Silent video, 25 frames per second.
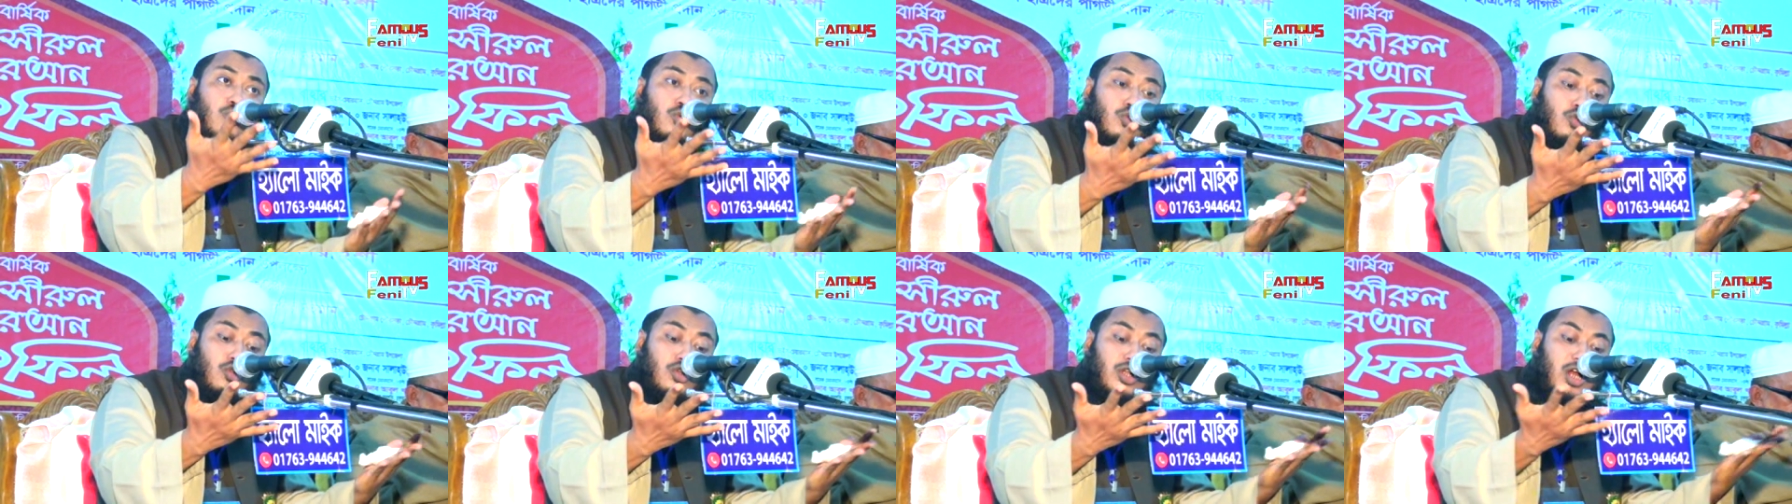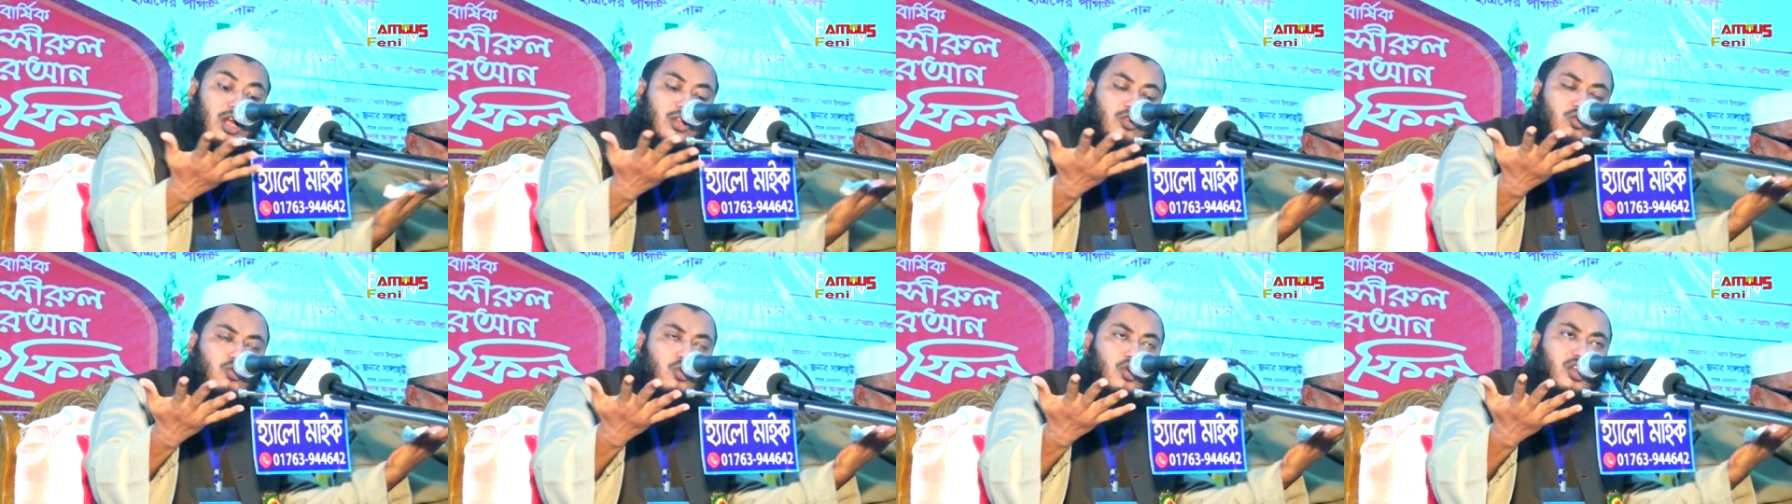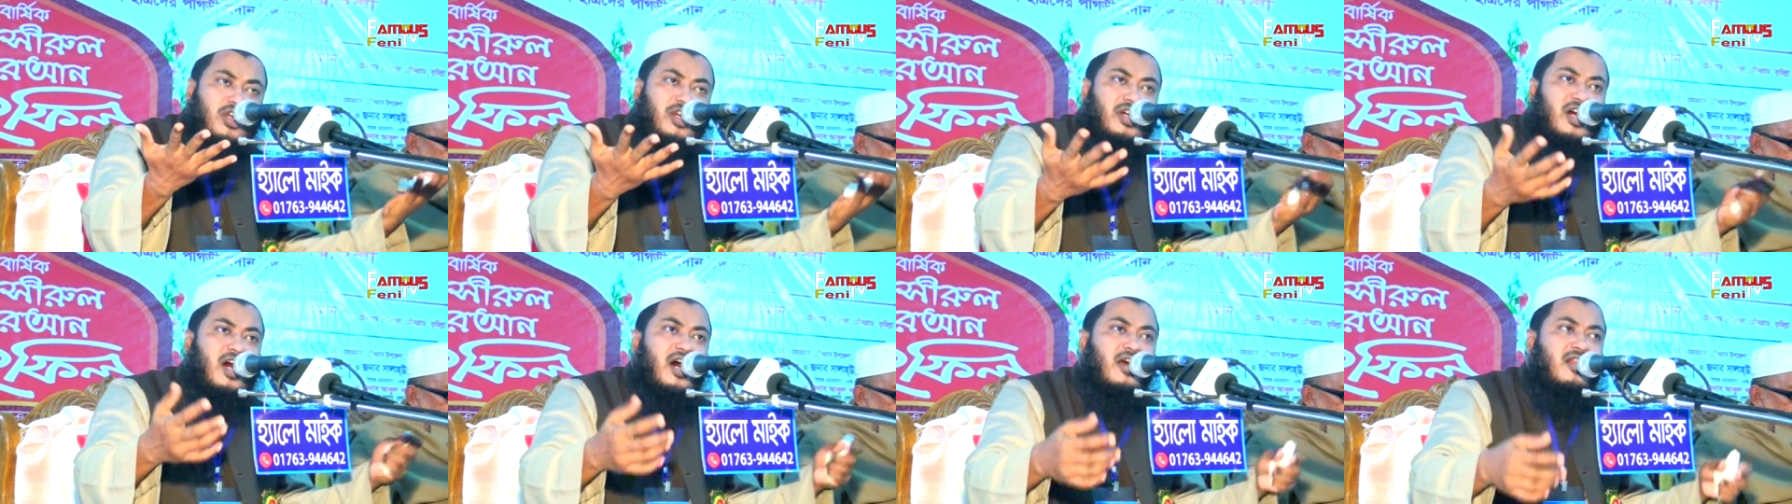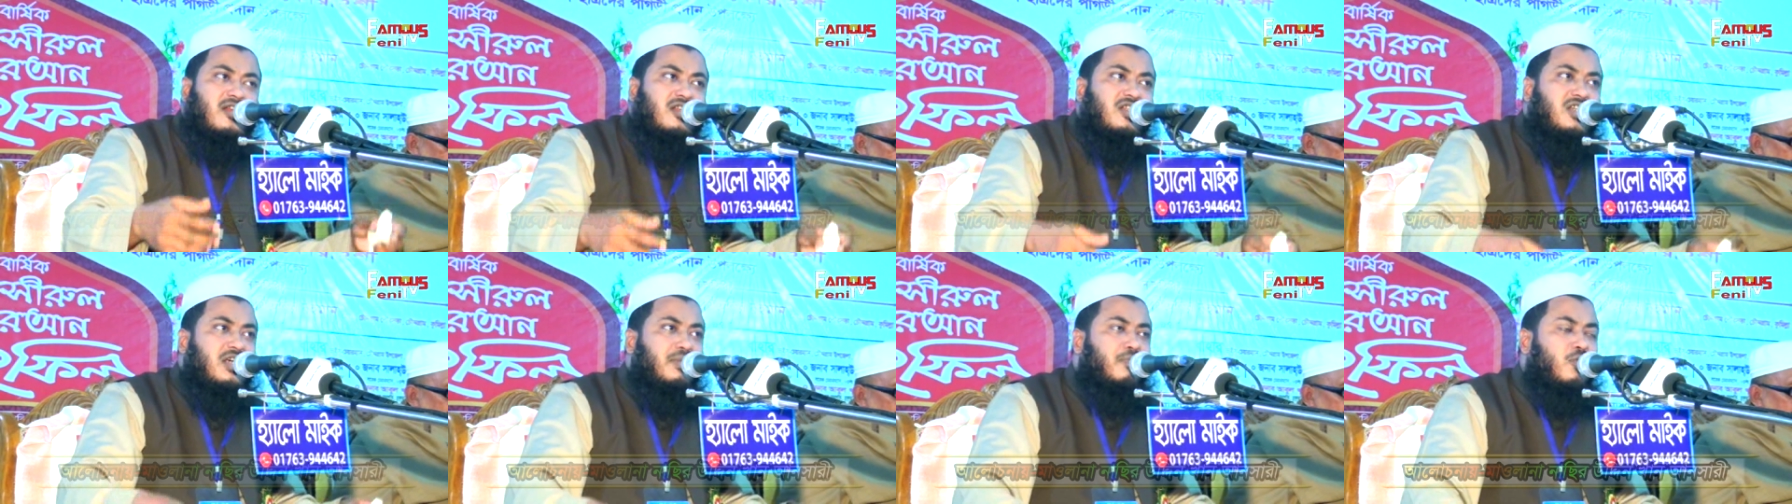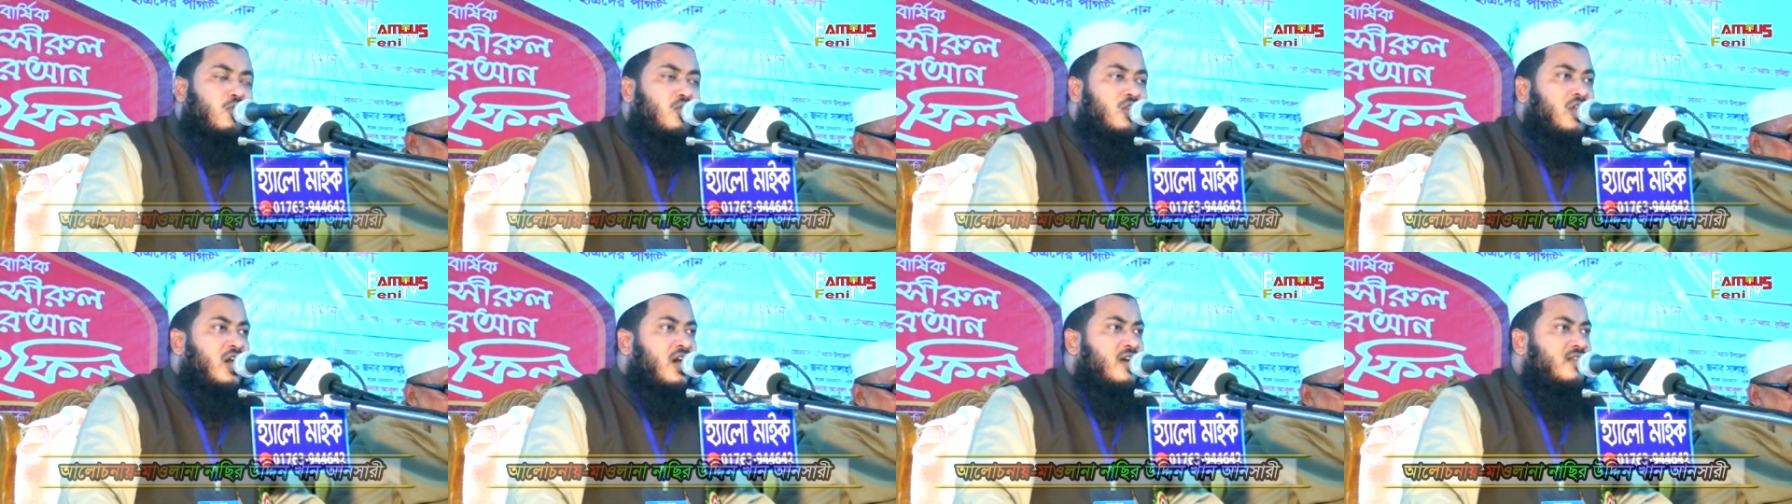সুন্নাত তরিকার
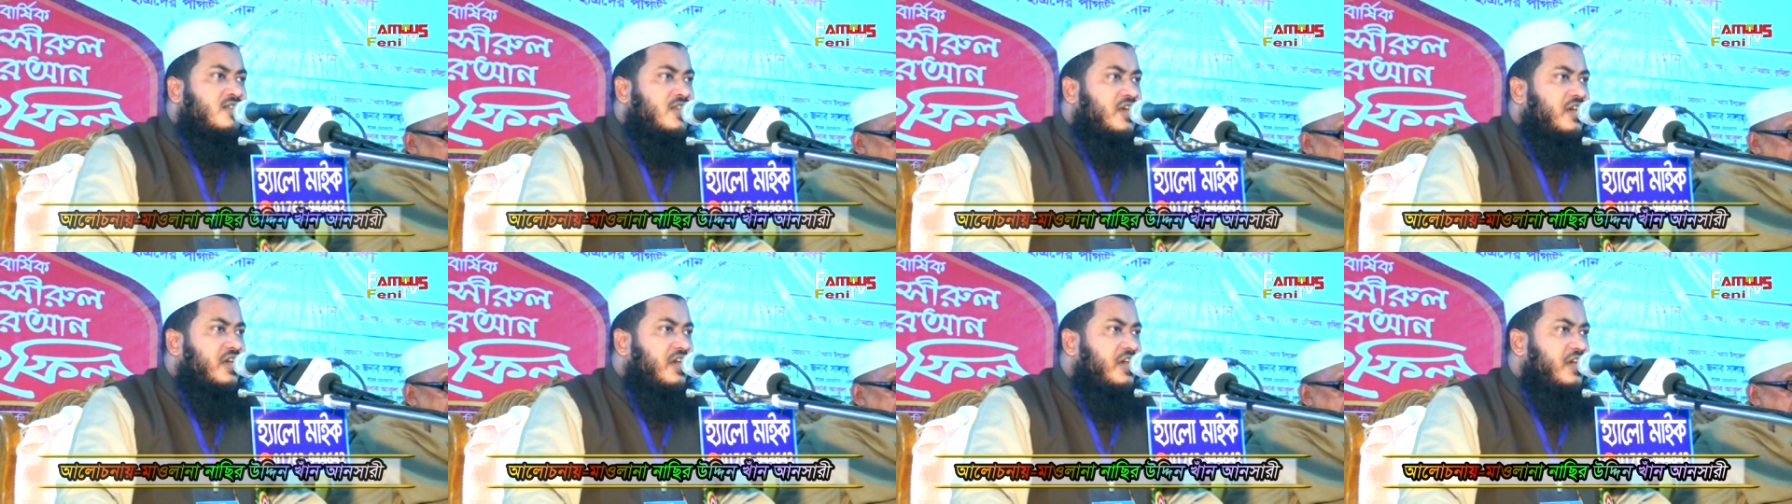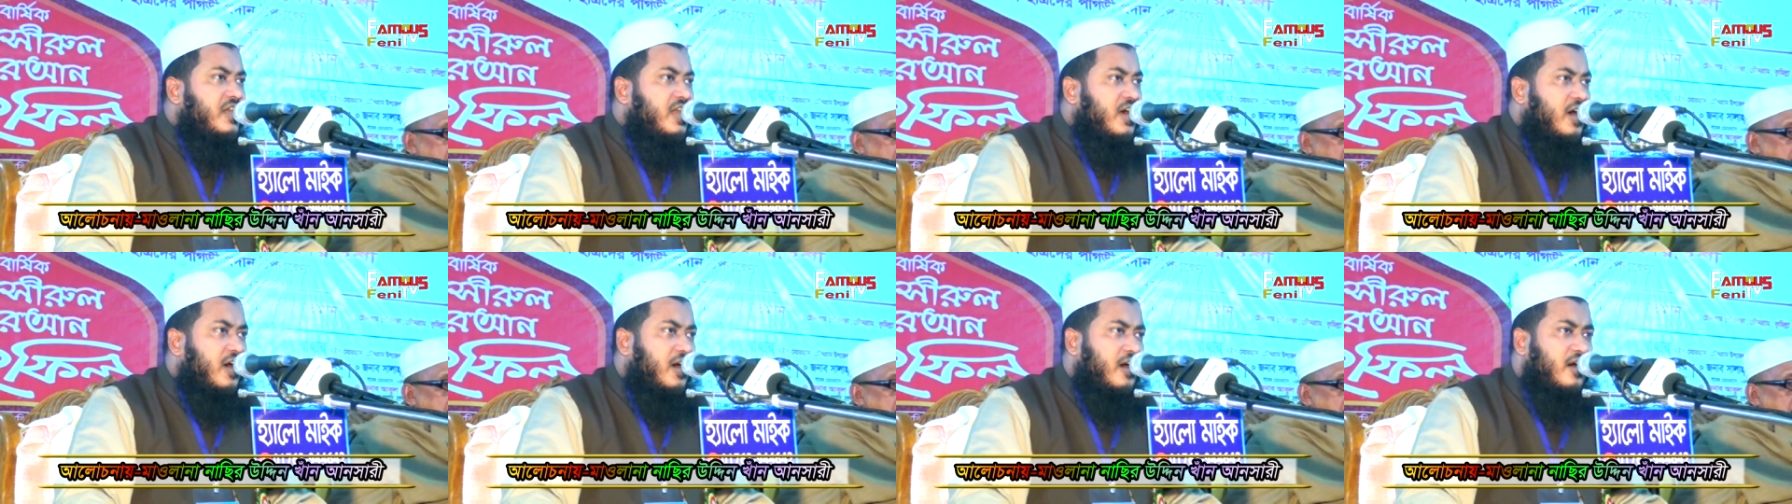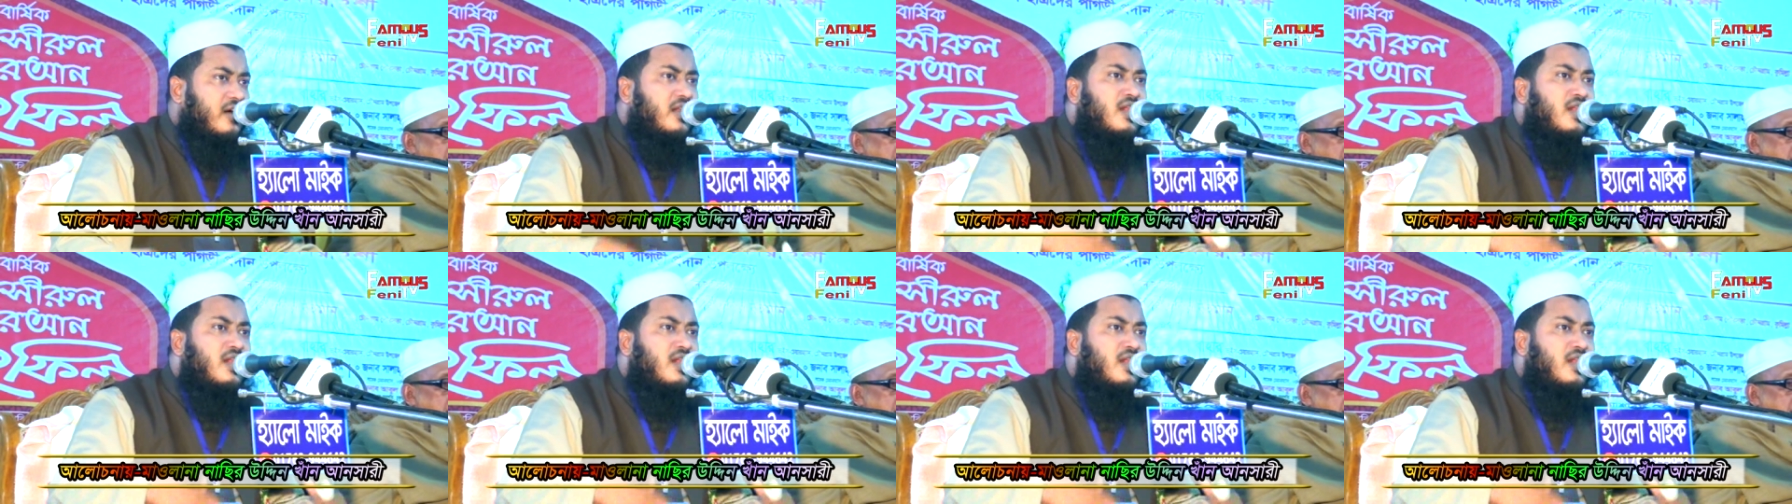জীবন আছে কিনা